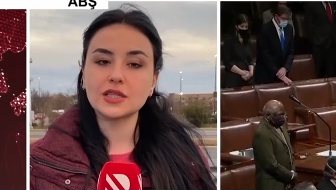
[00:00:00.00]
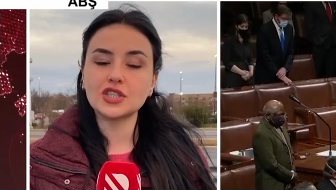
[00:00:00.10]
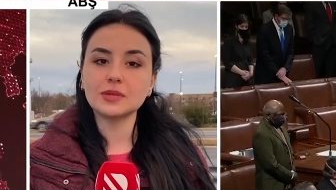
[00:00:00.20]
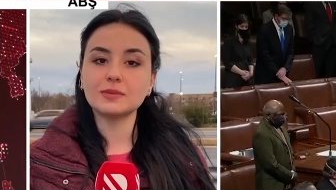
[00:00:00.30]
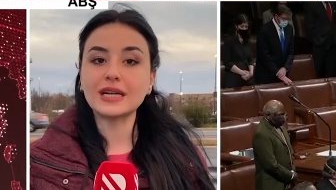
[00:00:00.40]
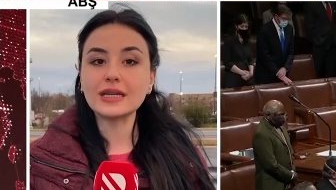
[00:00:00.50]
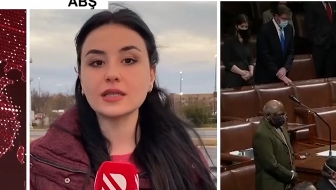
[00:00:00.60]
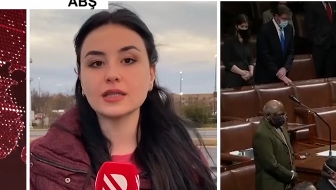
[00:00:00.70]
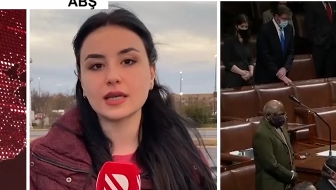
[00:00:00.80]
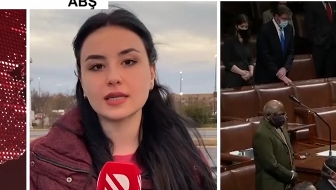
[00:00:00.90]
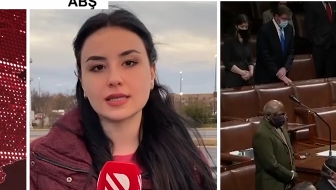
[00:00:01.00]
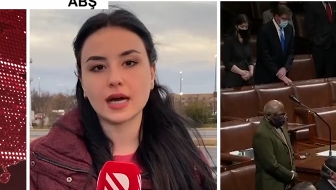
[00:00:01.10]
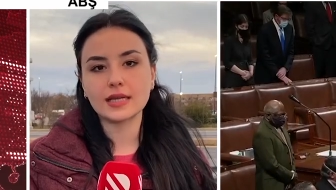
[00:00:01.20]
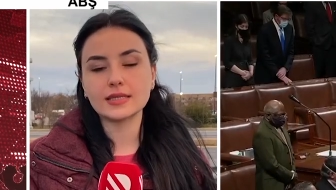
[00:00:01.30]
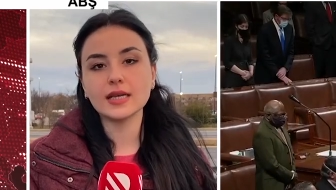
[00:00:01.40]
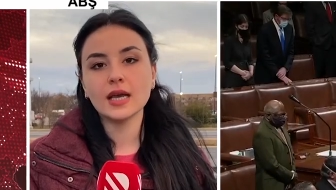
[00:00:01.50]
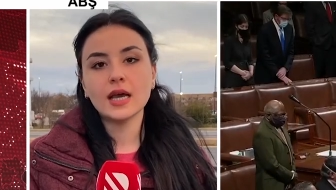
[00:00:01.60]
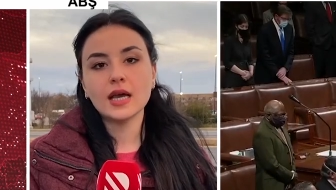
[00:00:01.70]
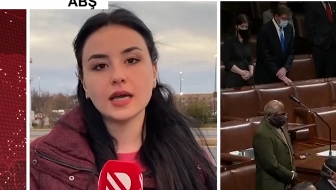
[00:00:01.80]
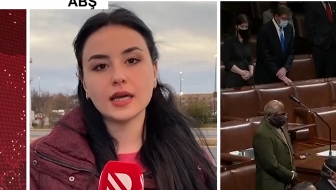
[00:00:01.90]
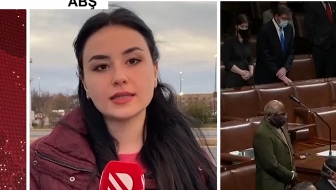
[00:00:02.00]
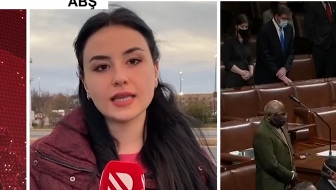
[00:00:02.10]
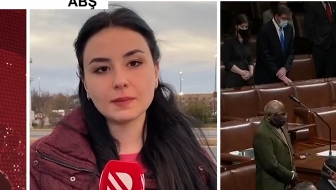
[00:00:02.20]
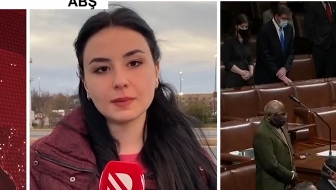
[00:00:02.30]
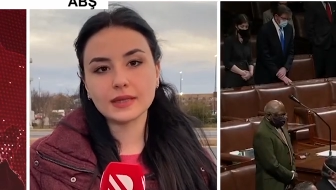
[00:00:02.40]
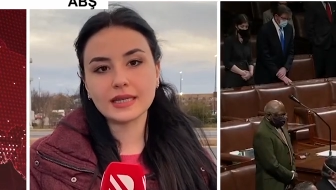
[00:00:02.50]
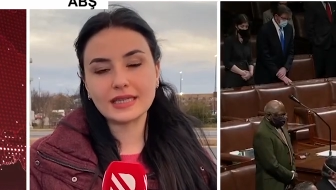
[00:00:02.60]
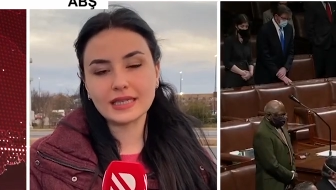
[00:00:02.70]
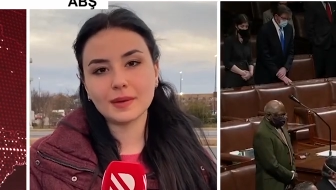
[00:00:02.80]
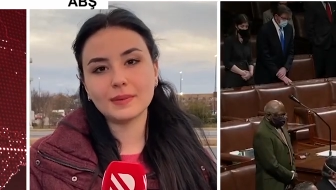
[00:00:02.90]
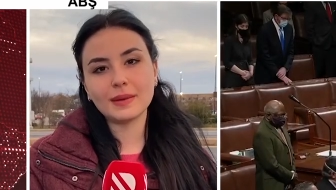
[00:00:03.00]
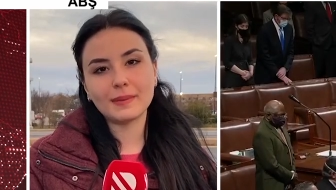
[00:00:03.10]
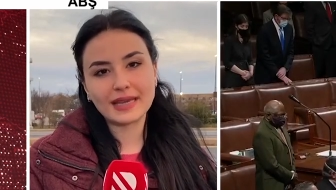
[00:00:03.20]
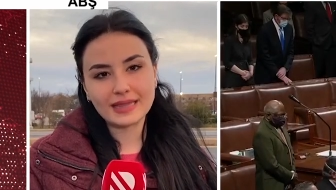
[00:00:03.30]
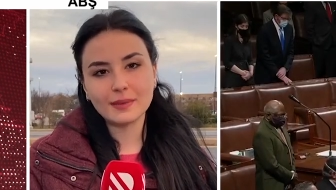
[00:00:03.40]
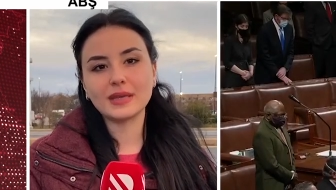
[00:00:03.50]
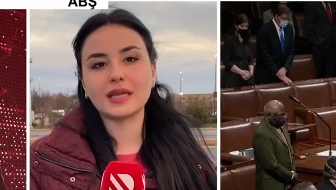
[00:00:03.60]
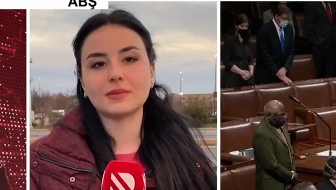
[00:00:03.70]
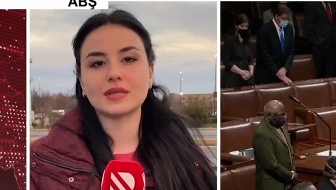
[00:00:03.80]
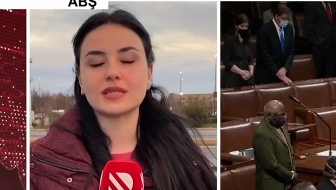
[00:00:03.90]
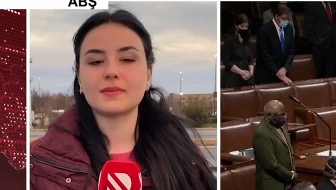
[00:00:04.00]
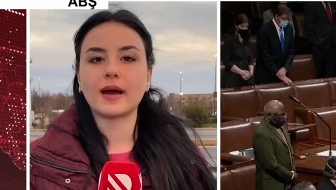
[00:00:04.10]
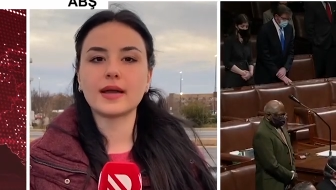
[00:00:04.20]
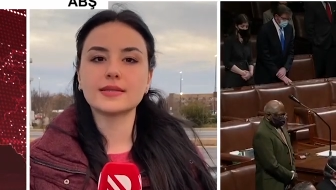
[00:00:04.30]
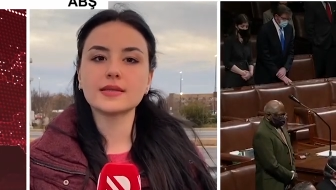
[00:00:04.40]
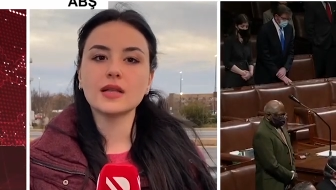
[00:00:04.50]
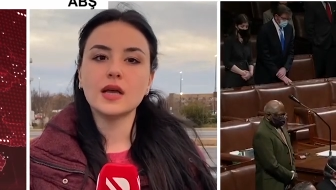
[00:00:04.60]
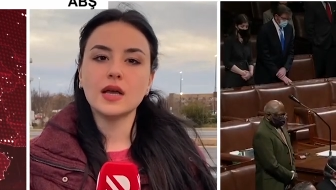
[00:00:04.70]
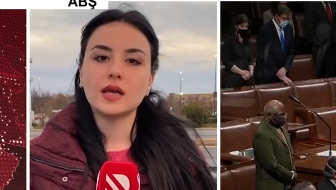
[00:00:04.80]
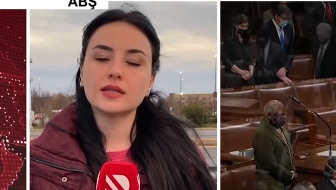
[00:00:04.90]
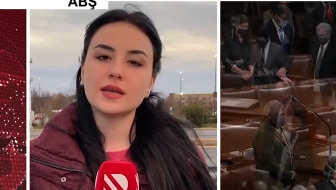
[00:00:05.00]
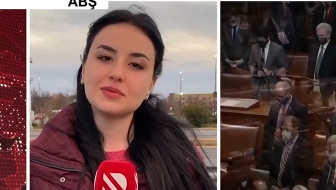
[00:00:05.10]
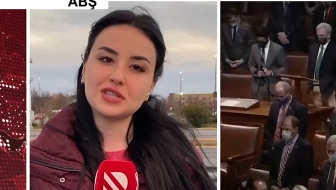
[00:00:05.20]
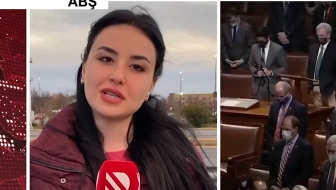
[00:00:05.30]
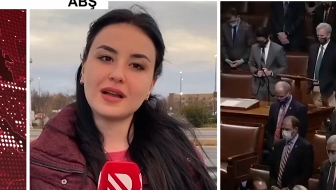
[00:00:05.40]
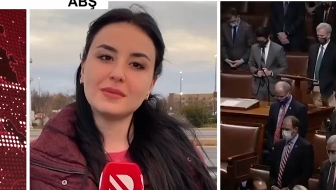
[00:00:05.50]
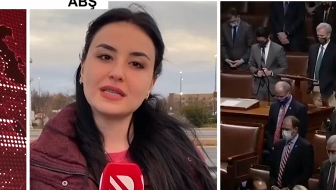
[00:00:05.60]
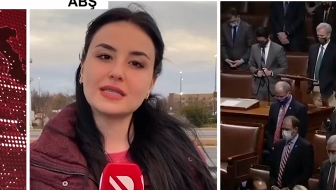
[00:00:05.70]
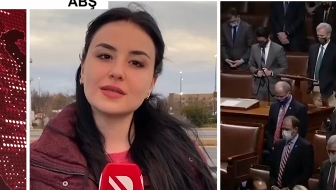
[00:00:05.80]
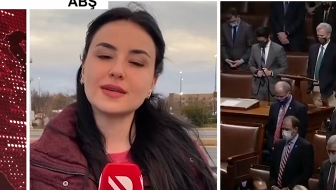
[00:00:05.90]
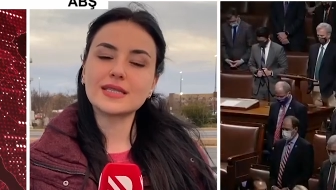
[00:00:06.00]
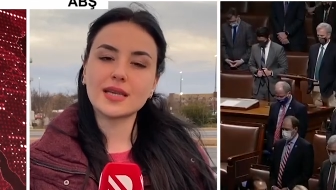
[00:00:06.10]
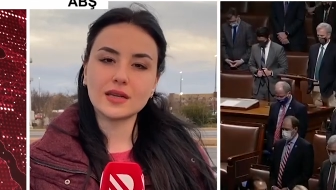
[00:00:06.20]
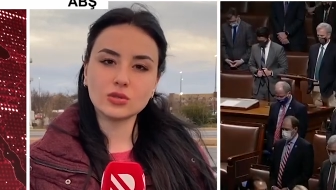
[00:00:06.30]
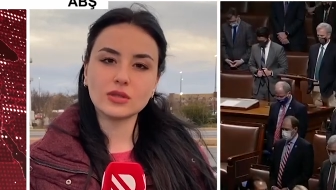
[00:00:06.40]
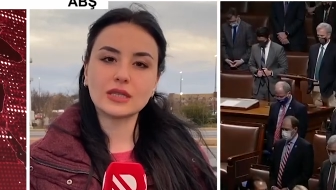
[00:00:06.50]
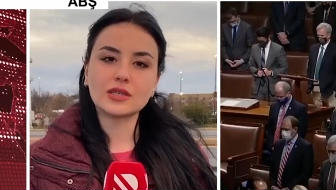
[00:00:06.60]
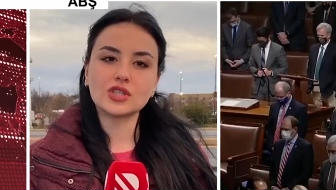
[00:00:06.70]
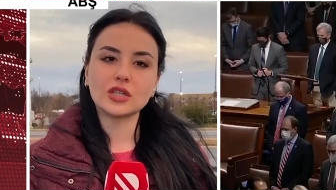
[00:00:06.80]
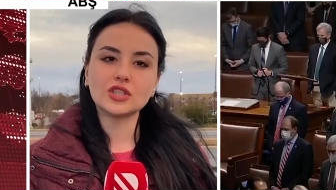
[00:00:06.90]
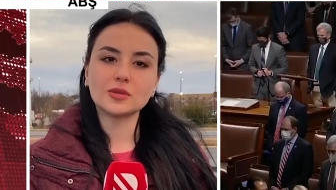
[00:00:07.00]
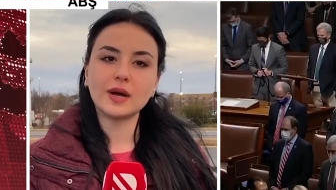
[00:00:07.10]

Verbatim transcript: için bırakın e, saati e, tek bir dakika bile beklemeyelim dedi Biden. E, Temsilciler Meclisi ve Senato'daki çalışma